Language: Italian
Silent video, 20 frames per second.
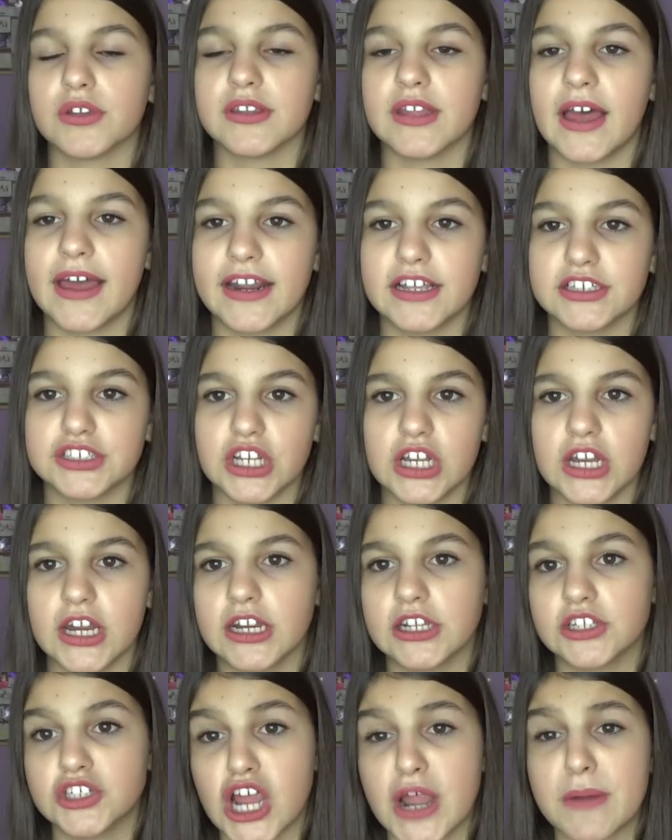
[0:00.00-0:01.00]
andare a
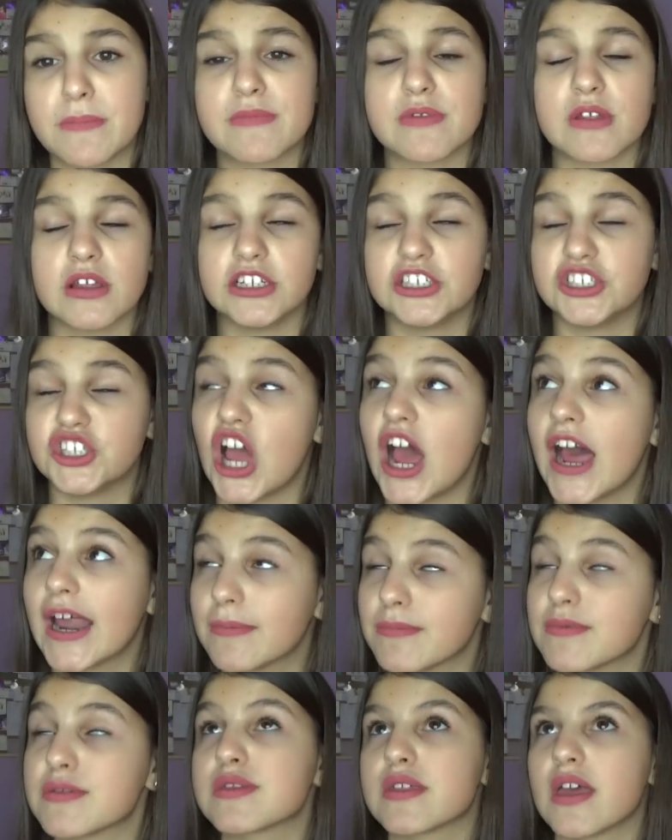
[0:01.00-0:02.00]
scegliere i charms, i
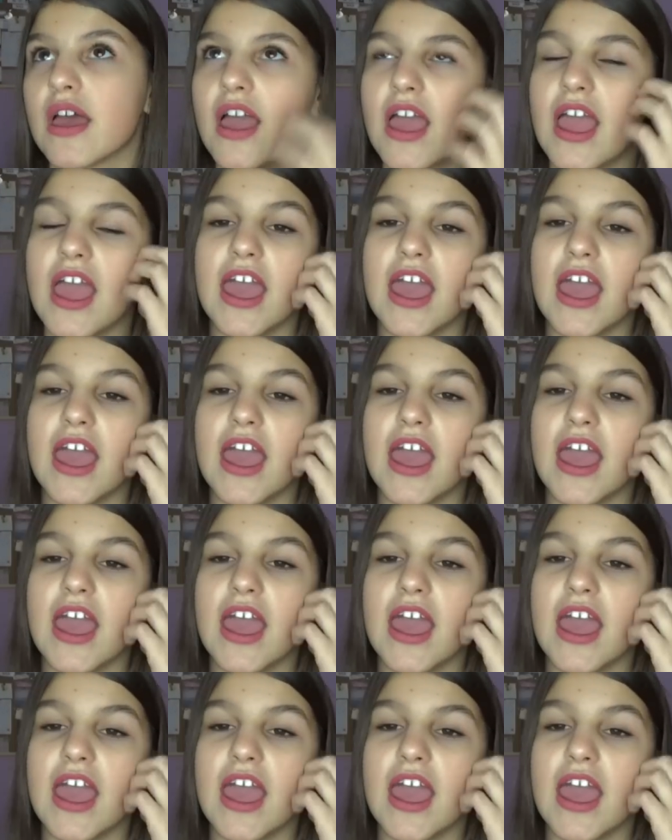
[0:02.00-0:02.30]
charms